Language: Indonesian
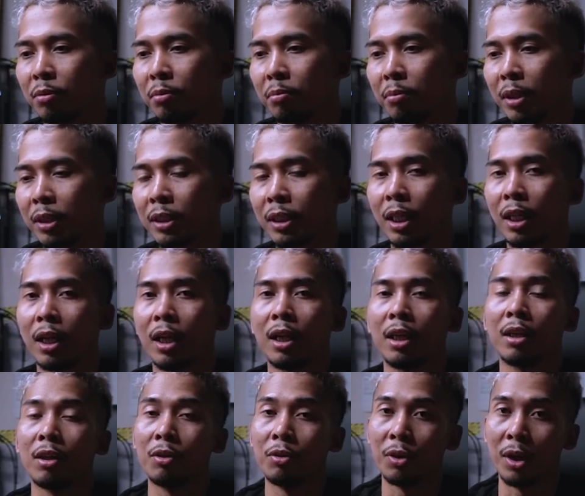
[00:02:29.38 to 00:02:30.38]
masalah
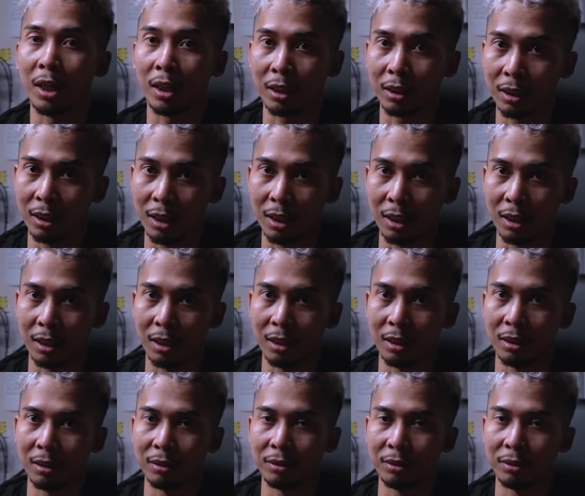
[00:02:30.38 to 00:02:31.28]
keluarga